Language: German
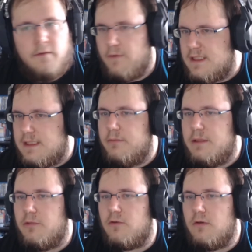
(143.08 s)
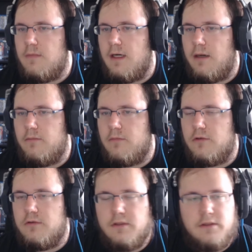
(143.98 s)
Was ihr mitbekommen haben
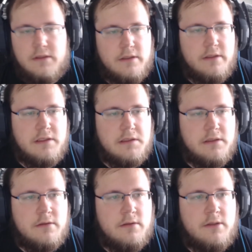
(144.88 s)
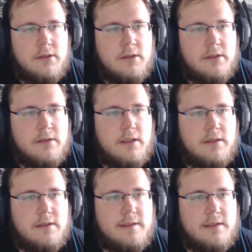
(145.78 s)
könntet, ist,
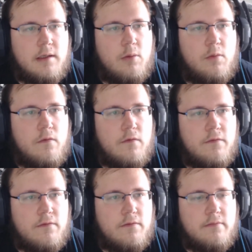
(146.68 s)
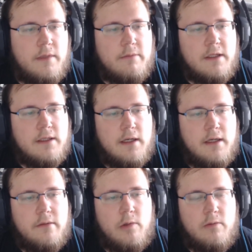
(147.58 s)
dass auf meinem
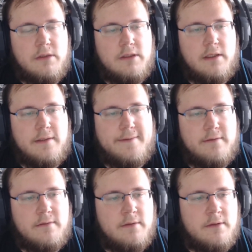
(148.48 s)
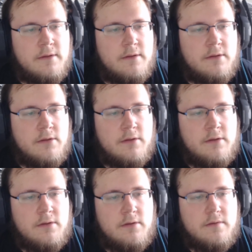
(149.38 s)
Kanal momentan
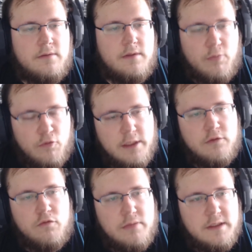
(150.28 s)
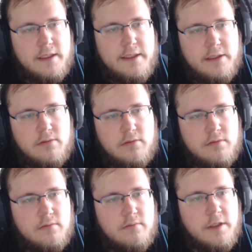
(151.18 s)
The Pony Doomsday,
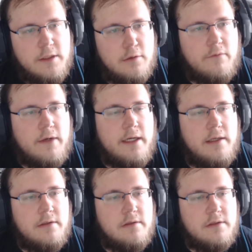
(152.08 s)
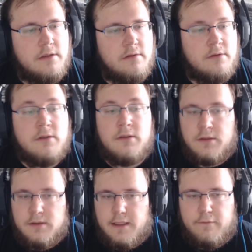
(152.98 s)
Minute of Island,
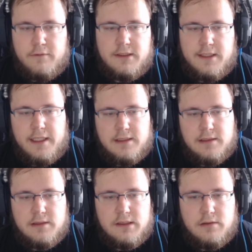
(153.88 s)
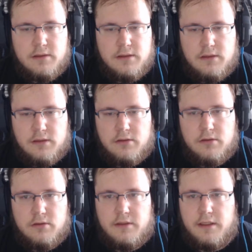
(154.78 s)
Death and Texas
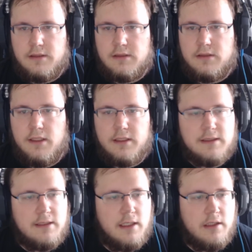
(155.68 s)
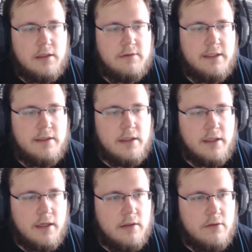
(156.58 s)
ist jetzt die letzten Tage zu Ende
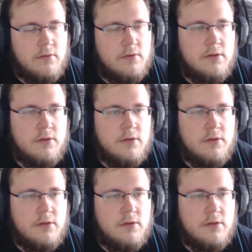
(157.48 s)
gegangen.